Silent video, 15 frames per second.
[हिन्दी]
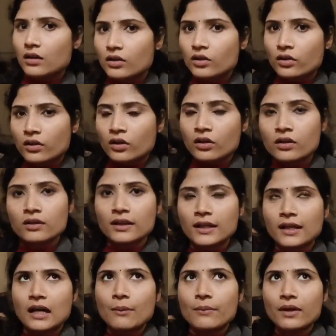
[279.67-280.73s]
और
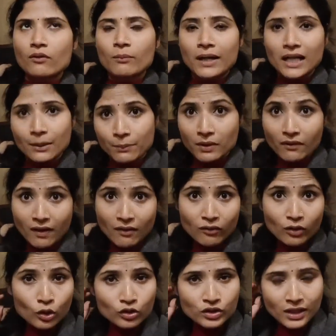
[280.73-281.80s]
क्या नाम है मंडप में वहाँ
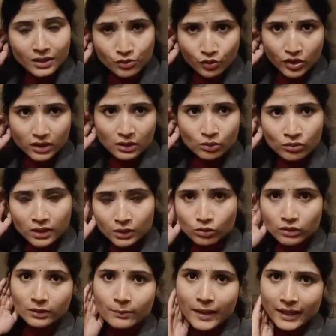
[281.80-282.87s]
वो लोग जा चुके
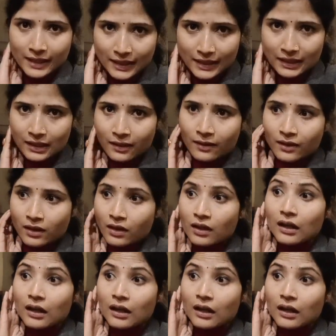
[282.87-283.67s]
थे बैठने के लिए